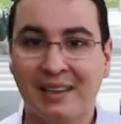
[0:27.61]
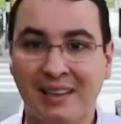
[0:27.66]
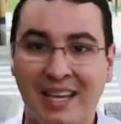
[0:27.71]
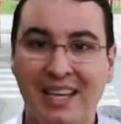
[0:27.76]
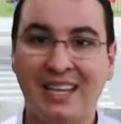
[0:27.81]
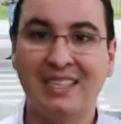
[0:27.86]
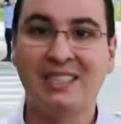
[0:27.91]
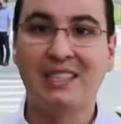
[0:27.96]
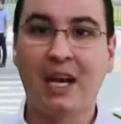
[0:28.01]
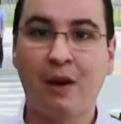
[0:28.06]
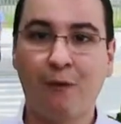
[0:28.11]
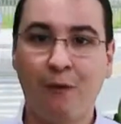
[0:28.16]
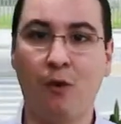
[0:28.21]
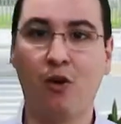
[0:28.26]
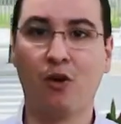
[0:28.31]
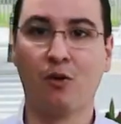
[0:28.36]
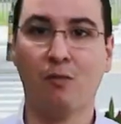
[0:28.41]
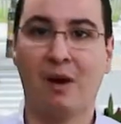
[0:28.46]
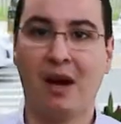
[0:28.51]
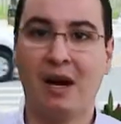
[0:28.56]
De esta
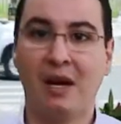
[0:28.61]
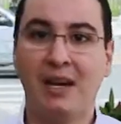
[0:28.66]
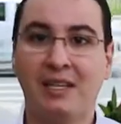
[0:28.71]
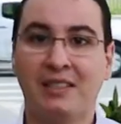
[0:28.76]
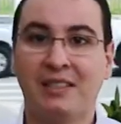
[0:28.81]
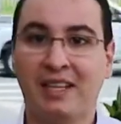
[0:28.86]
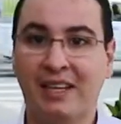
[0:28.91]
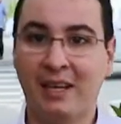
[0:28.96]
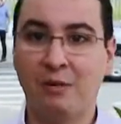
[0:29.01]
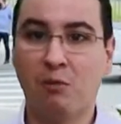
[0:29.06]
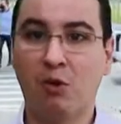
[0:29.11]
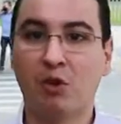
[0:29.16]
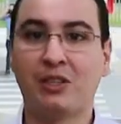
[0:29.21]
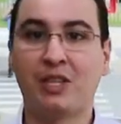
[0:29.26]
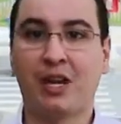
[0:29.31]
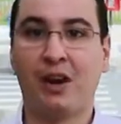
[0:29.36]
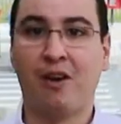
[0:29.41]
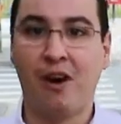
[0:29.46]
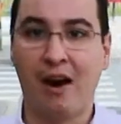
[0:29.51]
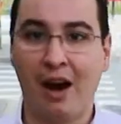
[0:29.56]
forma, seguimos
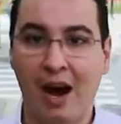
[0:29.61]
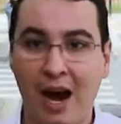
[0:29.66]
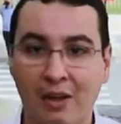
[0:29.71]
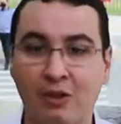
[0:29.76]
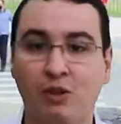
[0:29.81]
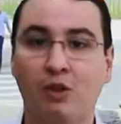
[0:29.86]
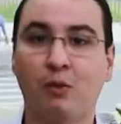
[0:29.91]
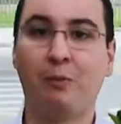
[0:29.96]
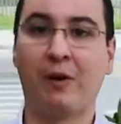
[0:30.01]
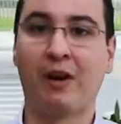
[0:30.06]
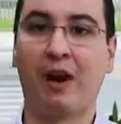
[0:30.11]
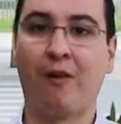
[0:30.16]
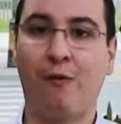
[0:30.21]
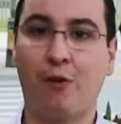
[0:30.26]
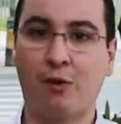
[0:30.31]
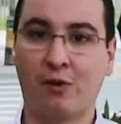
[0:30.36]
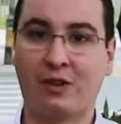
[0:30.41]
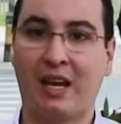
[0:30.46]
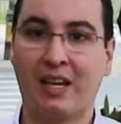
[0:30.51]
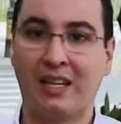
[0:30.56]
trabajando para
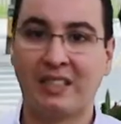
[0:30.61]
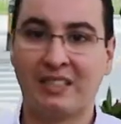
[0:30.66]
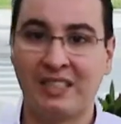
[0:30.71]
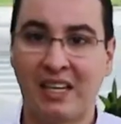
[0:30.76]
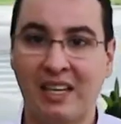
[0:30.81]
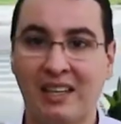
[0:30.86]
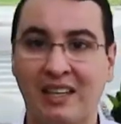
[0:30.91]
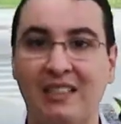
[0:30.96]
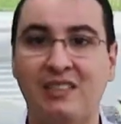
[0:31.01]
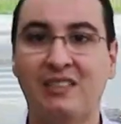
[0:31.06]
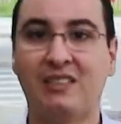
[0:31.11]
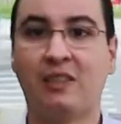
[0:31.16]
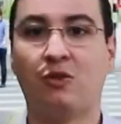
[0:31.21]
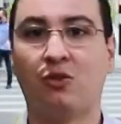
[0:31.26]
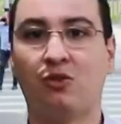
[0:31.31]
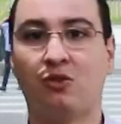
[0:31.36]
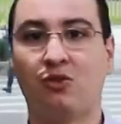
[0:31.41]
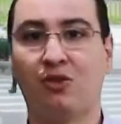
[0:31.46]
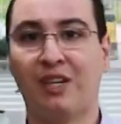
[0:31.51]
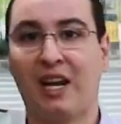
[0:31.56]
fortalecer la
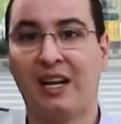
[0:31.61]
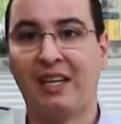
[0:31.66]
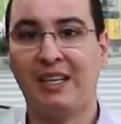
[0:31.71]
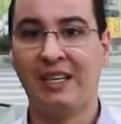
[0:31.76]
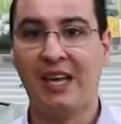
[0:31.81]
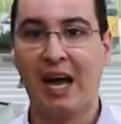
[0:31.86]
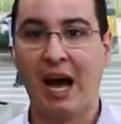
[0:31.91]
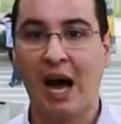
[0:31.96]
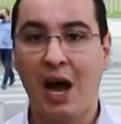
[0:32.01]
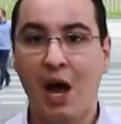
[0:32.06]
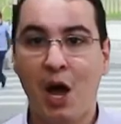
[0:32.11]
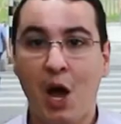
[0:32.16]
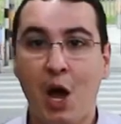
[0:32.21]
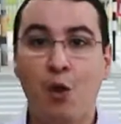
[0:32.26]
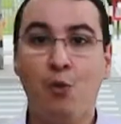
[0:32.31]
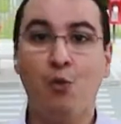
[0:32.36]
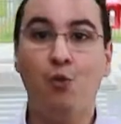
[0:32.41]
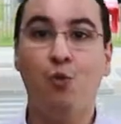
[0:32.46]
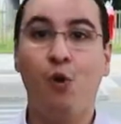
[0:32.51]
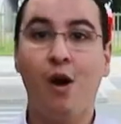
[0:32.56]
institucionalidad,
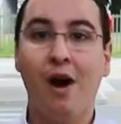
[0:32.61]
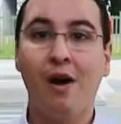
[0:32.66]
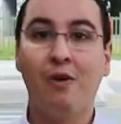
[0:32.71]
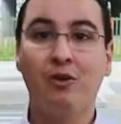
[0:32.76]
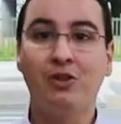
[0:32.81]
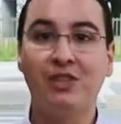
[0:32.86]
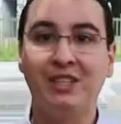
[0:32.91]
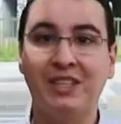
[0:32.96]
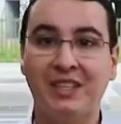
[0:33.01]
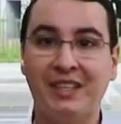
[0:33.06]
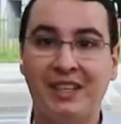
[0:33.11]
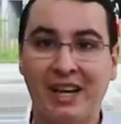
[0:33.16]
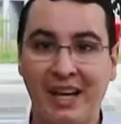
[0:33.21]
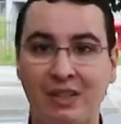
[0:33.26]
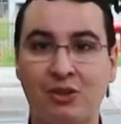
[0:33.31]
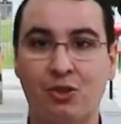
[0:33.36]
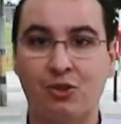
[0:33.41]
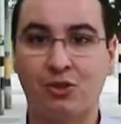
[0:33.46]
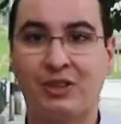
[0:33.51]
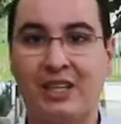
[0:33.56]
nuevos
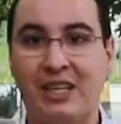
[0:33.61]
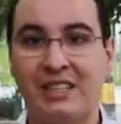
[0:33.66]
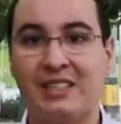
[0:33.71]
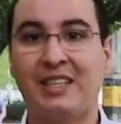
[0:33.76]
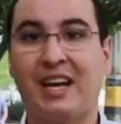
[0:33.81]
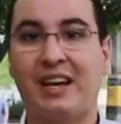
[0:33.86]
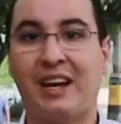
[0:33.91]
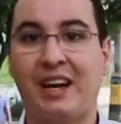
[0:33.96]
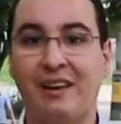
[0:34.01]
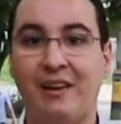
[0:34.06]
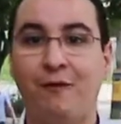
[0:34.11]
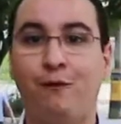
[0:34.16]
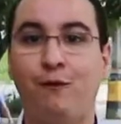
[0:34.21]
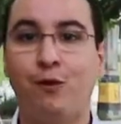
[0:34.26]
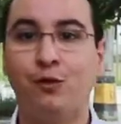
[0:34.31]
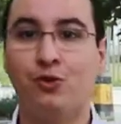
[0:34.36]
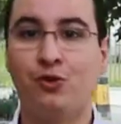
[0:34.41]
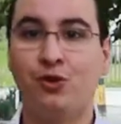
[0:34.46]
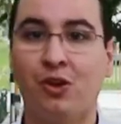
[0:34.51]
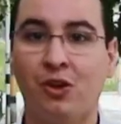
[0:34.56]
ingresos que estarán en
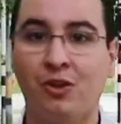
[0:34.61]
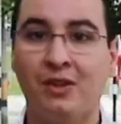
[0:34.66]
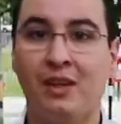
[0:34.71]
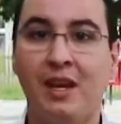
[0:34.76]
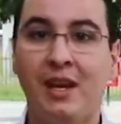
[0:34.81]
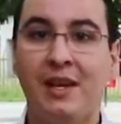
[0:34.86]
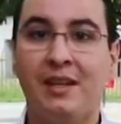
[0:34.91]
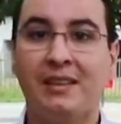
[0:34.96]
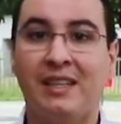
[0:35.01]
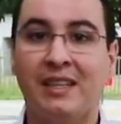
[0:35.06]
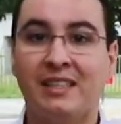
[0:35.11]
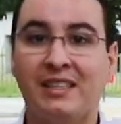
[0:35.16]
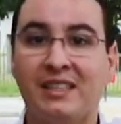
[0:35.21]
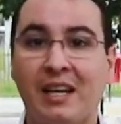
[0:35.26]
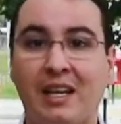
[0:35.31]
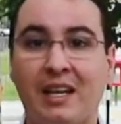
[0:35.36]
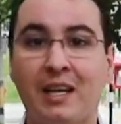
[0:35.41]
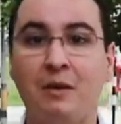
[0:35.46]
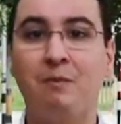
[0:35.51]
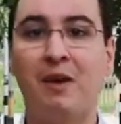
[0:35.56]
función de
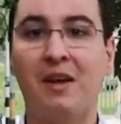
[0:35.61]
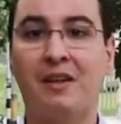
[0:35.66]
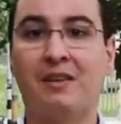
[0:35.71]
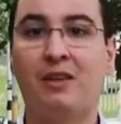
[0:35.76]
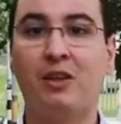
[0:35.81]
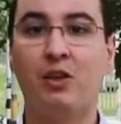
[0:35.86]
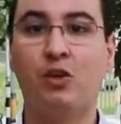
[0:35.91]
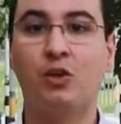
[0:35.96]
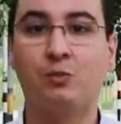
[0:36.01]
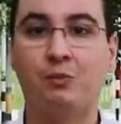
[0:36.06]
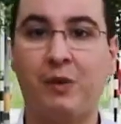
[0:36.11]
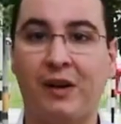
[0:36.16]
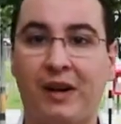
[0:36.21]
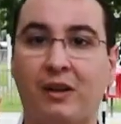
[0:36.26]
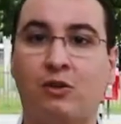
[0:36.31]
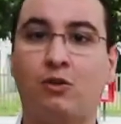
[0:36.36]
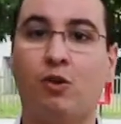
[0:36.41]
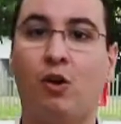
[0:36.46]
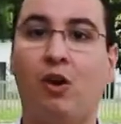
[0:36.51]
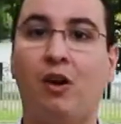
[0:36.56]
ser reinvertidos
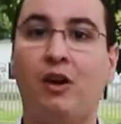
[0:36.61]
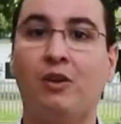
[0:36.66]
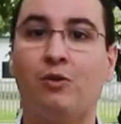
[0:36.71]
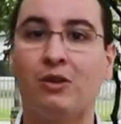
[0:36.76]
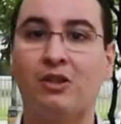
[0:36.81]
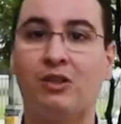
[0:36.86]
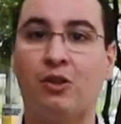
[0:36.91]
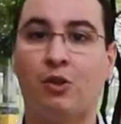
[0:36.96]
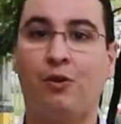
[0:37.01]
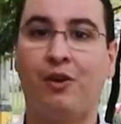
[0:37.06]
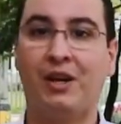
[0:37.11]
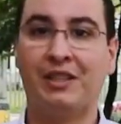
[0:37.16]
para todo nuestro